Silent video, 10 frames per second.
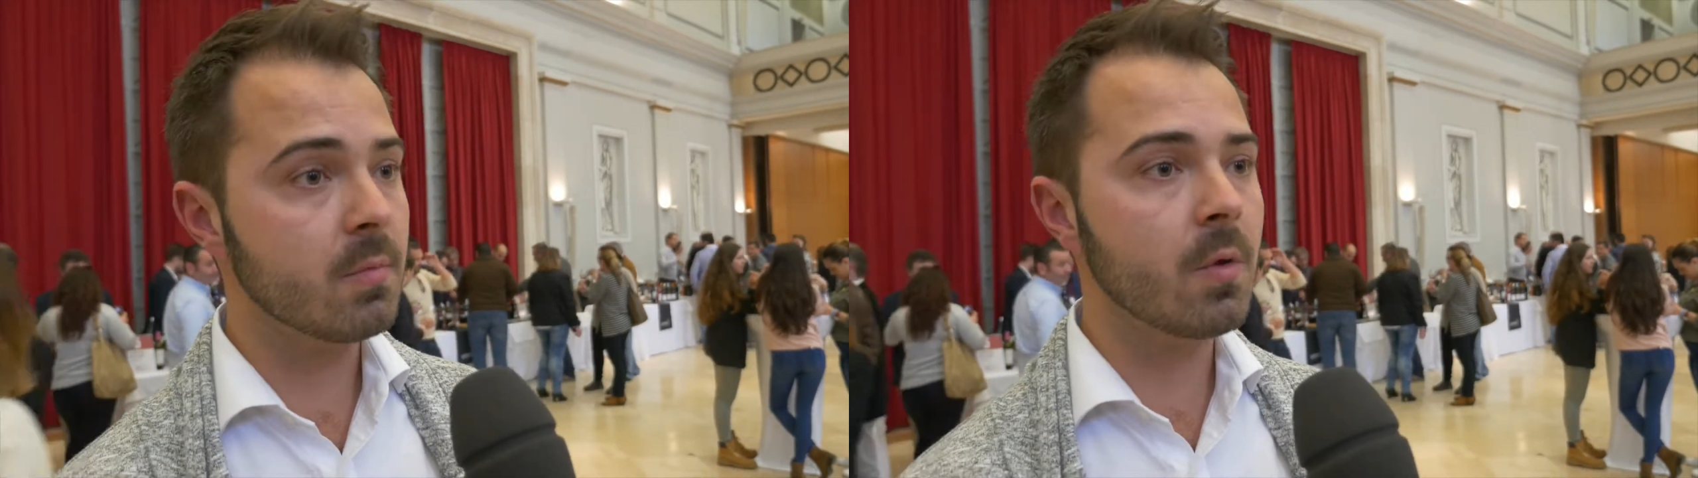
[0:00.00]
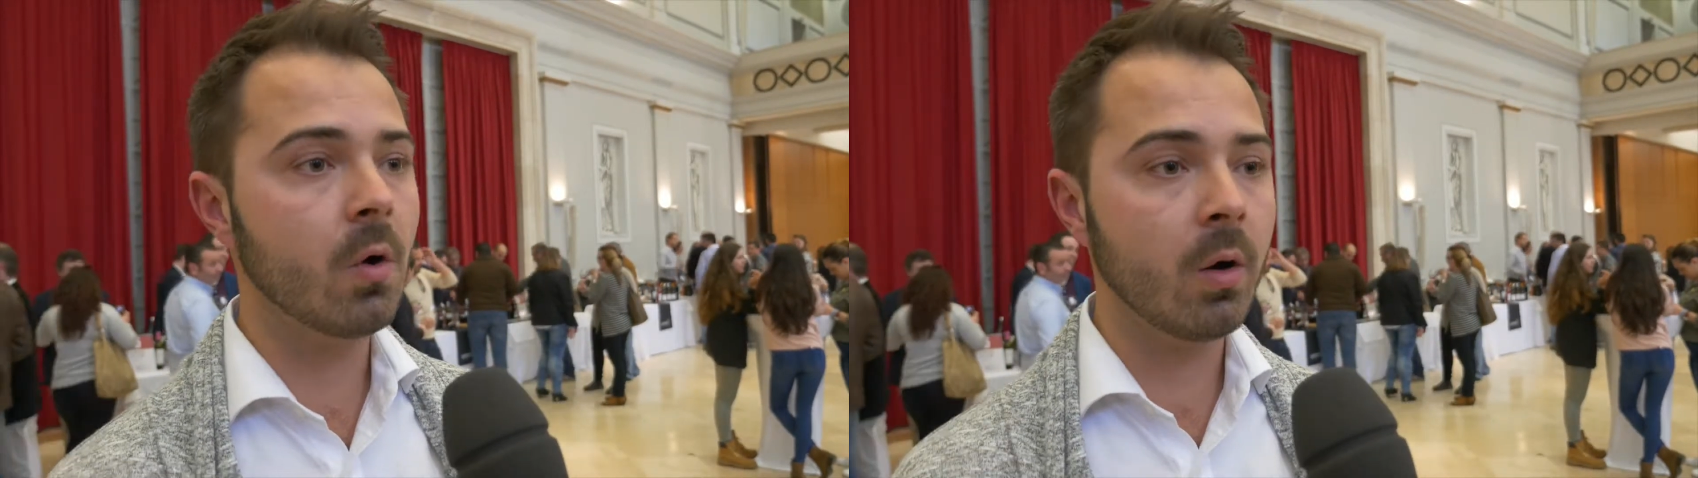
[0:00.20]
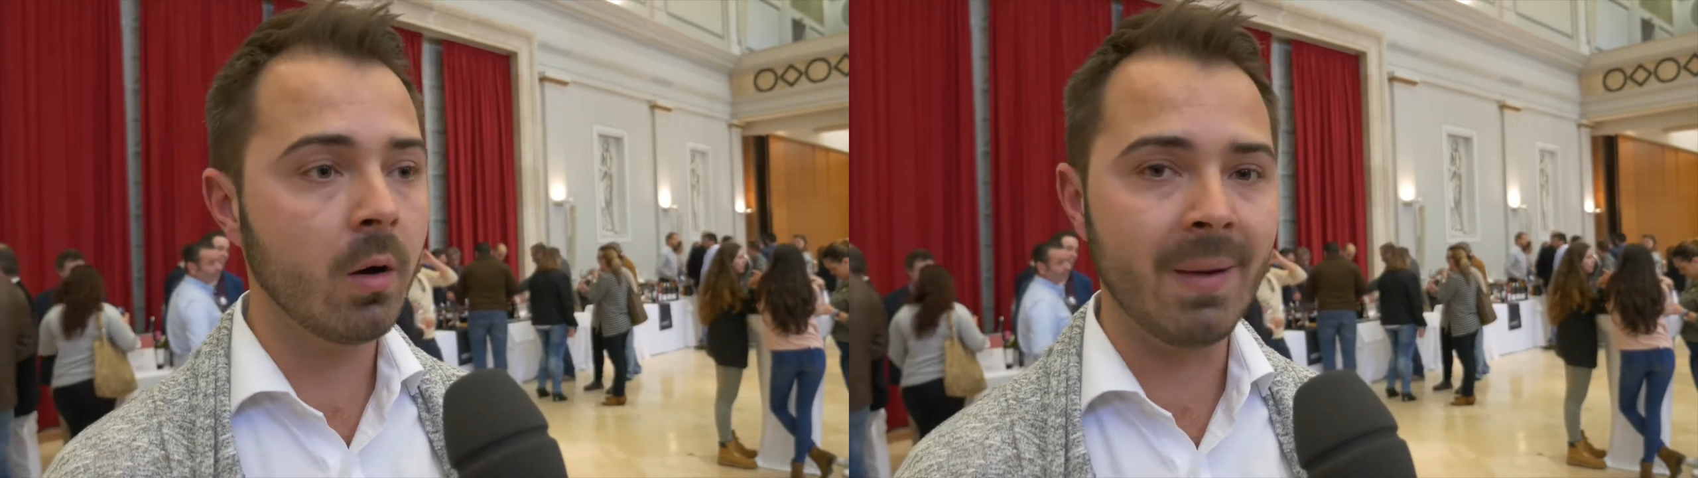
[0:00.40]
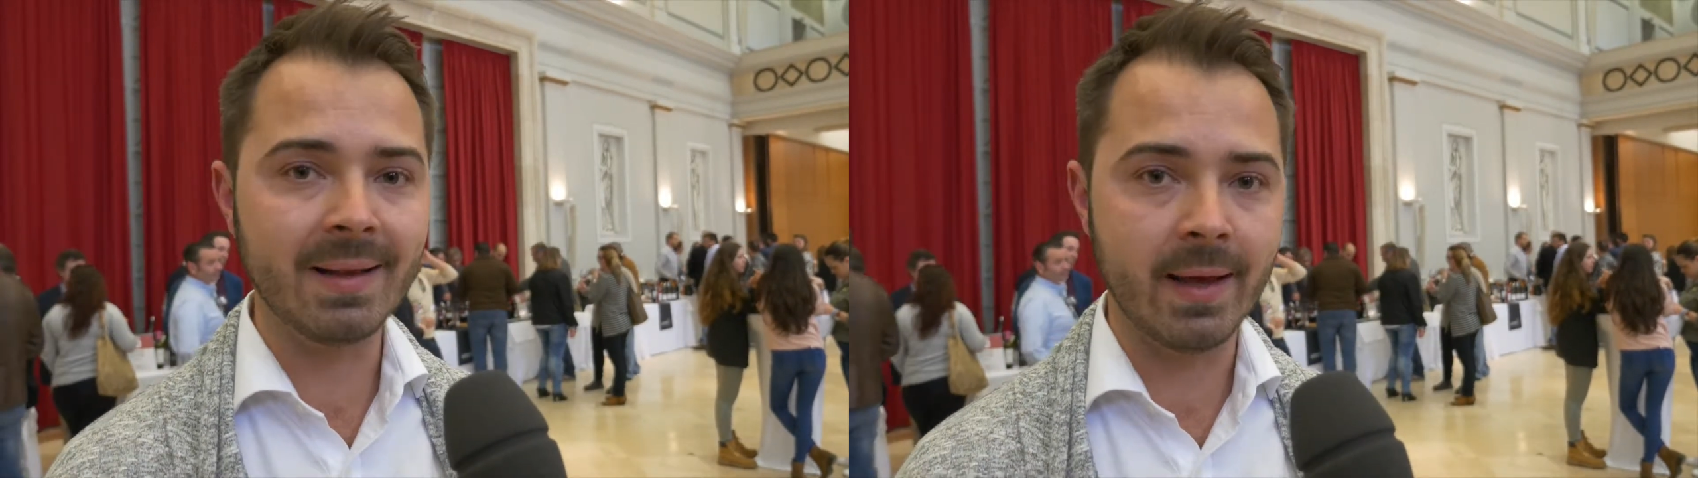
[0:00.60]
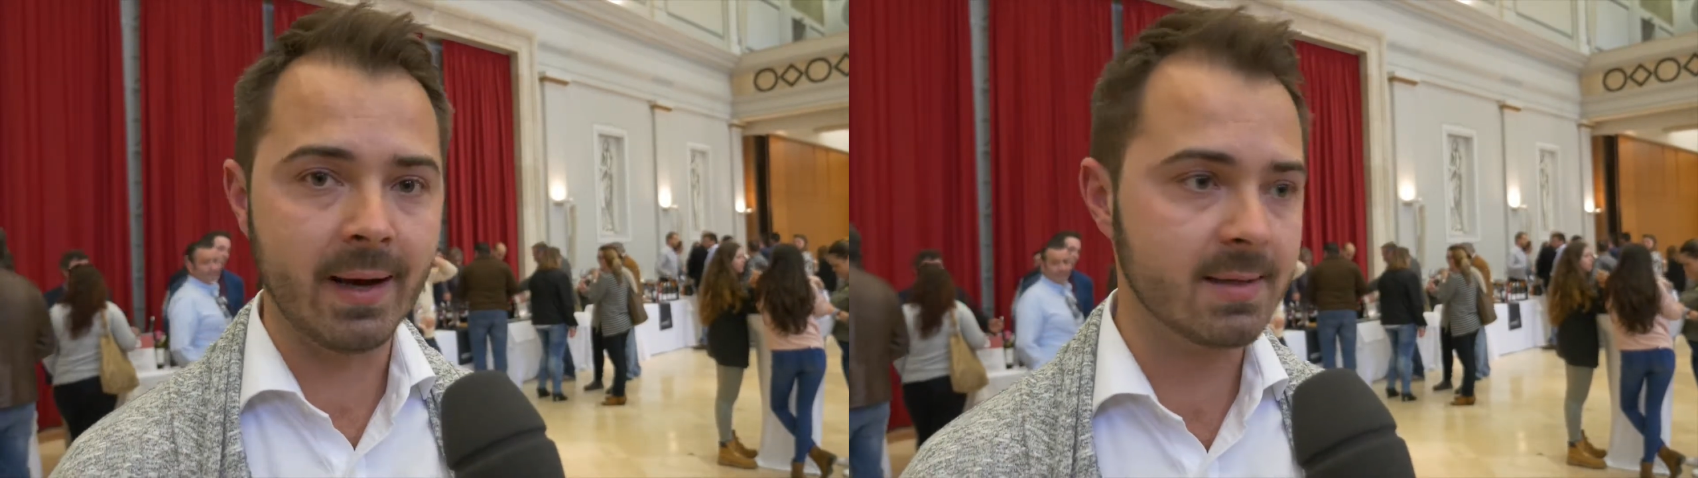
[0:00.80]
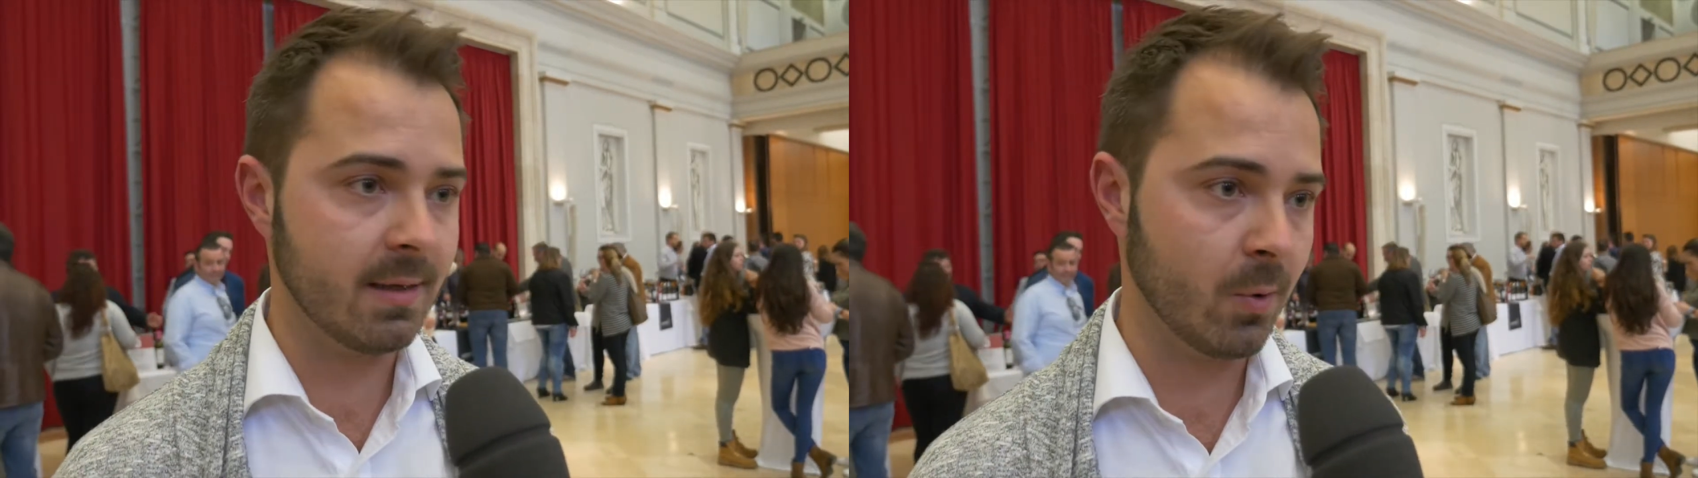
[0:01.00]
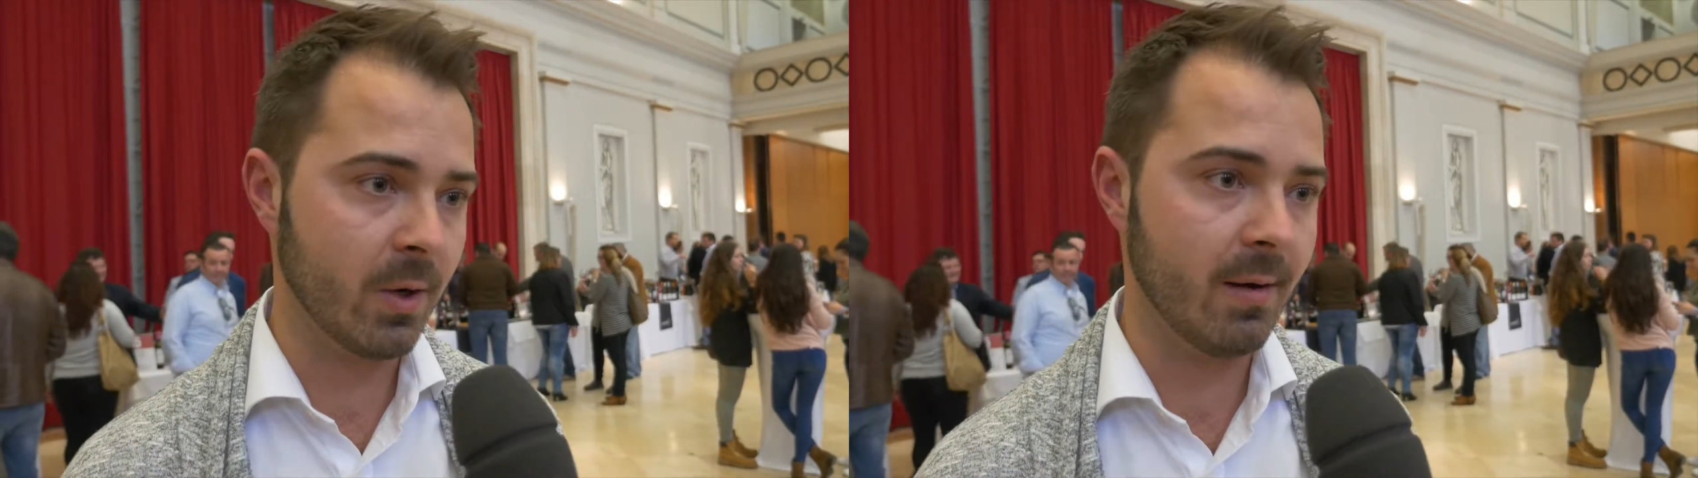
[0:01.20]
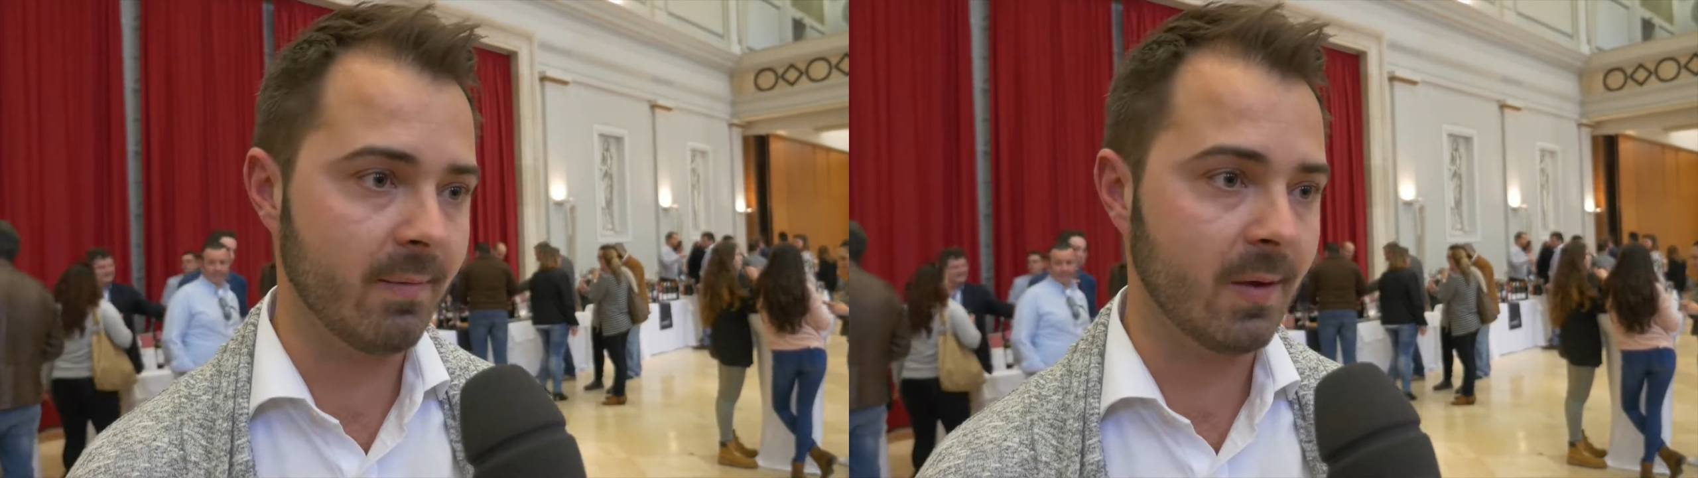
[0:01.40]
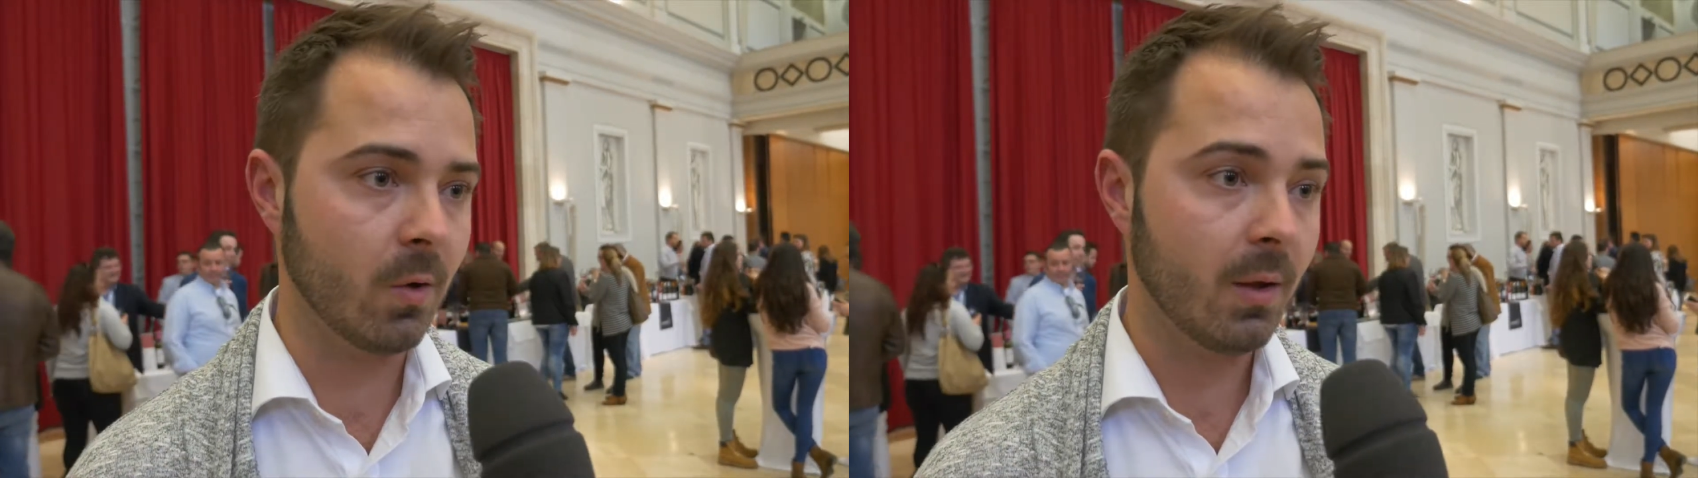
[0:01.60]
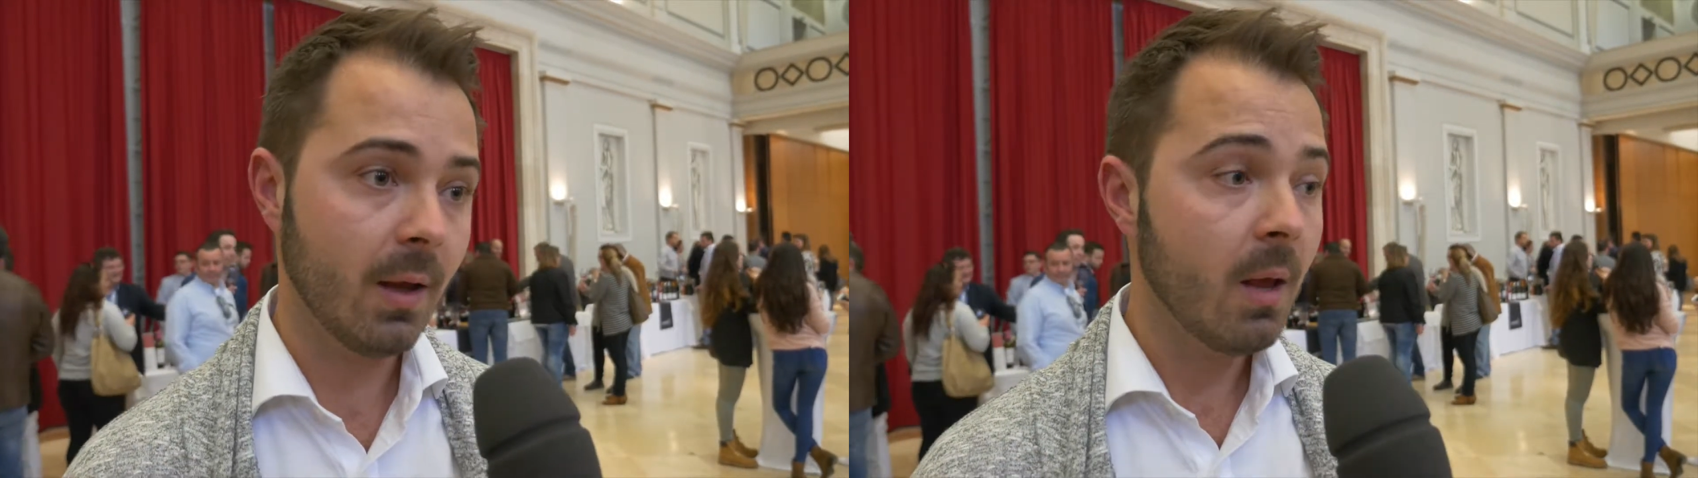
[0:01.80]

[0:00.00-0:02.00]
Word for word: no matar el sabor al vino,